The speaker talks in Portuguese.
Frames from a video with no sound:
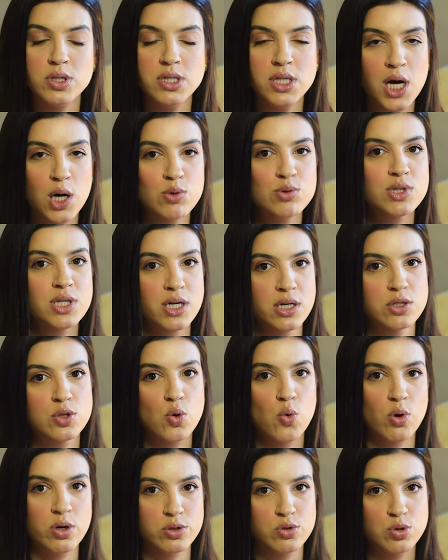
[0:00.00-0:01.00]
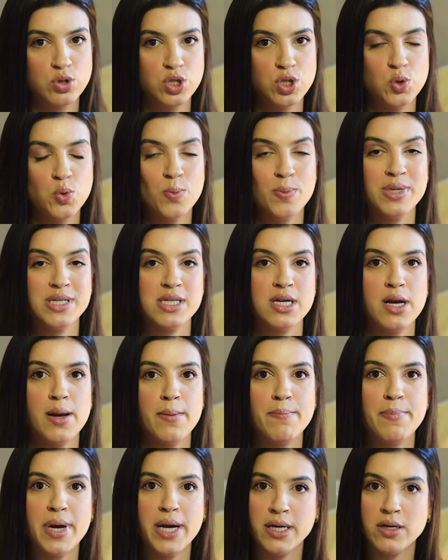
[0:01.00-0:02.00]
não tanto quanto o Dil, mas ele é
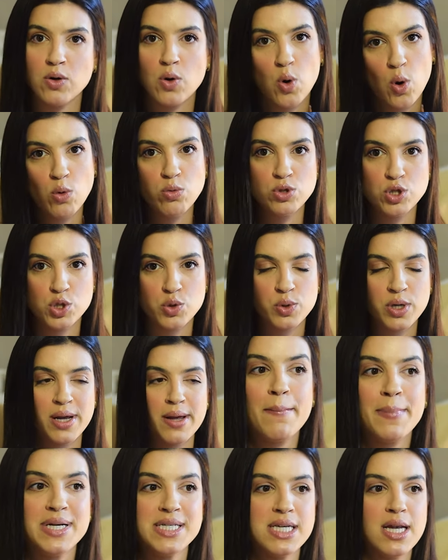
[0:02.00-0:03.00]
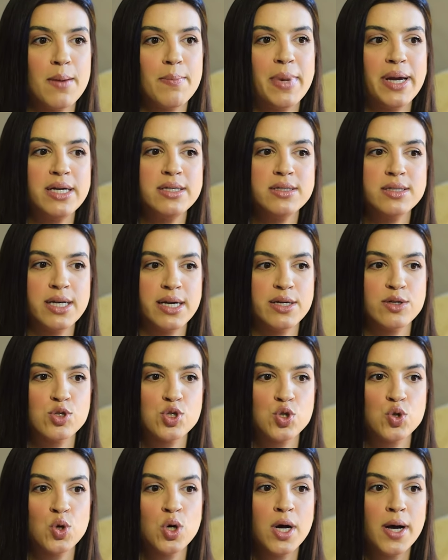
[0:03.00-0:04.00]
bem com o Dil, né? Mas ele é bem
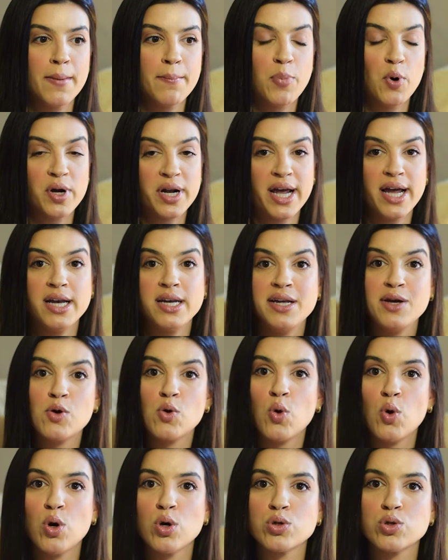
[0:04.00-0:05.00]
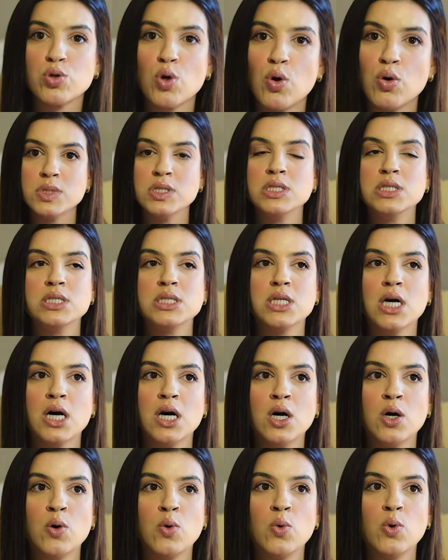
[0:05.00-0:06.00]
intenso porém ele encurtou.
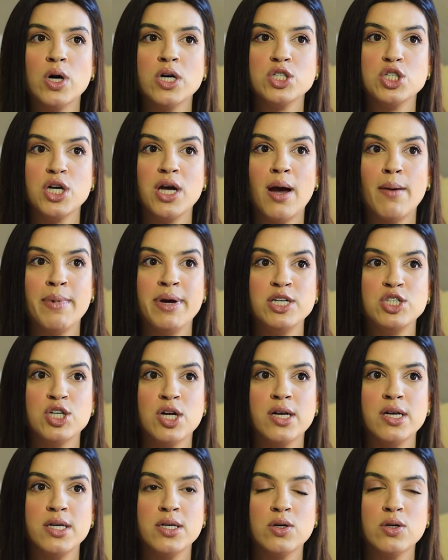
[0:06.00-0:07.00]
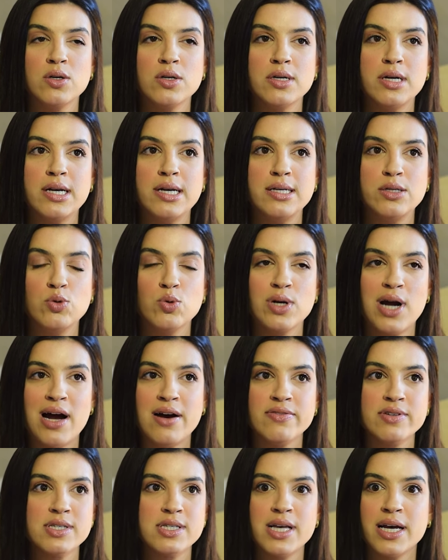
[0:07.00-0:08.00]
Então, antigamente ele, ele
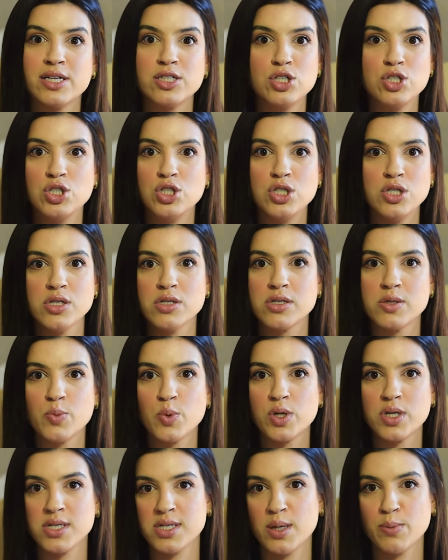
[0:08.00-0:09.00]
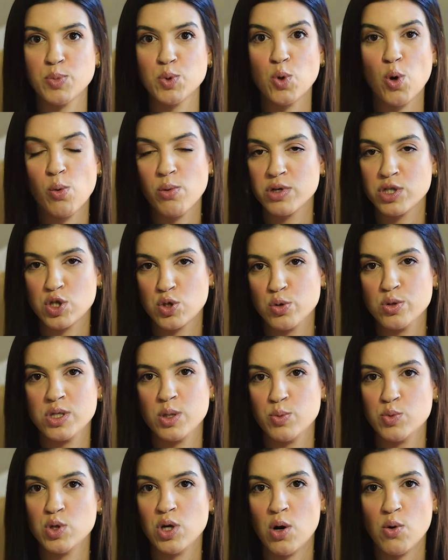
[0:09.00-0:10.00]
durava sete dias, por exemplo, com o
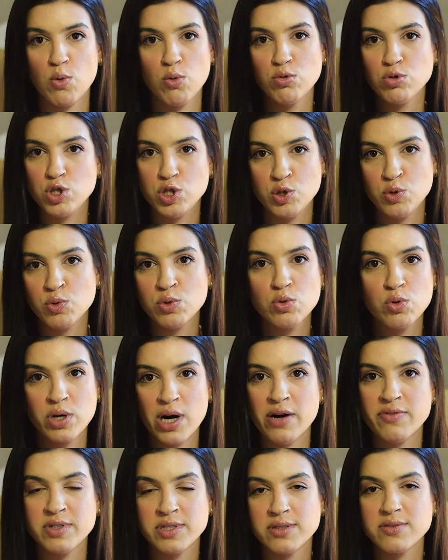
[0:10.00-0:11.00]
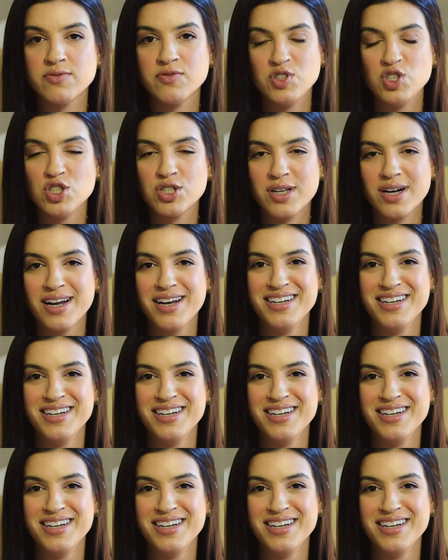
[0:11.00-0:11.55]
anticoncepcional. Com o DIU durava 23.